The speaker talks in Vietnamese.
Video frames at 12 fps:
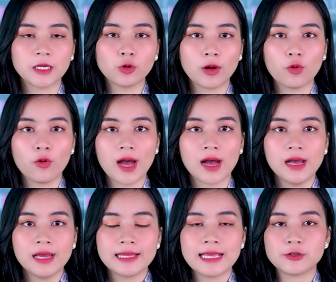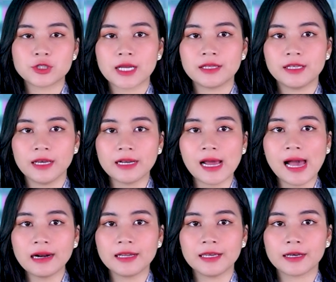những tuần qua, giao tranh diễn ra
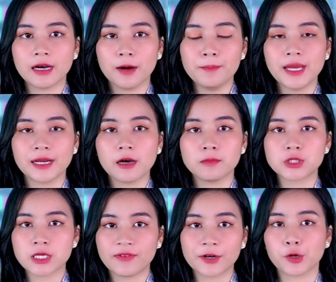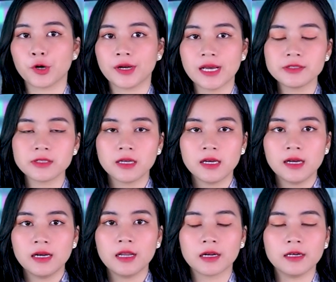ác liệt ở miền đông Severodonetsk.
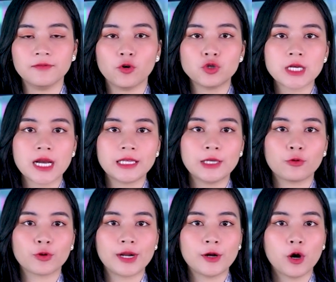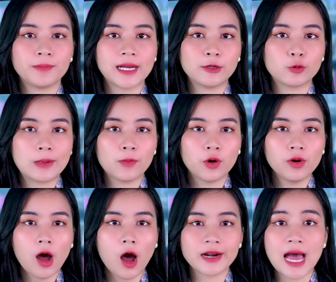Lực lượng vũ trang Ukraine hôm nay tuyên
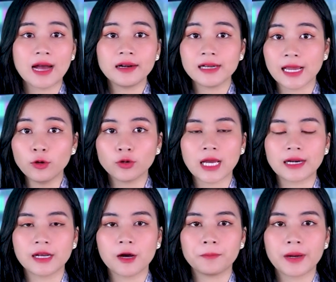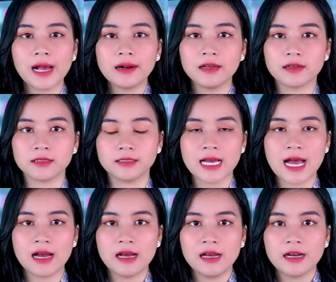bố họ đã đẩy lùi thành công các lực lượng
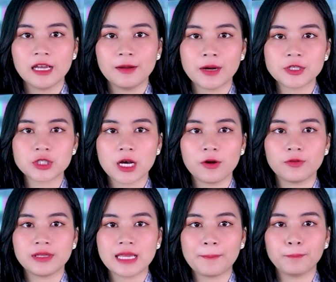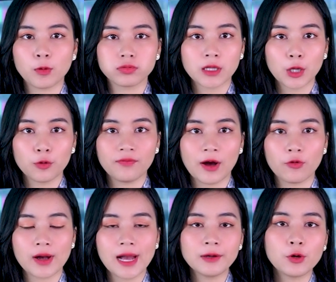Nga khi Moscow nhằm mục tiêu
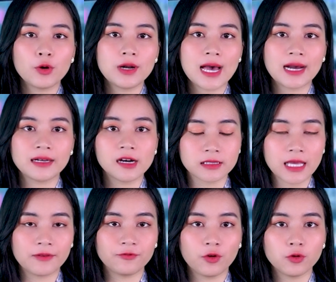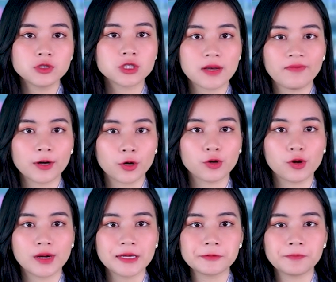vào các ngôi làng gần thành phố
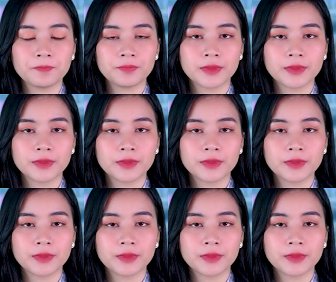Severodonetsk.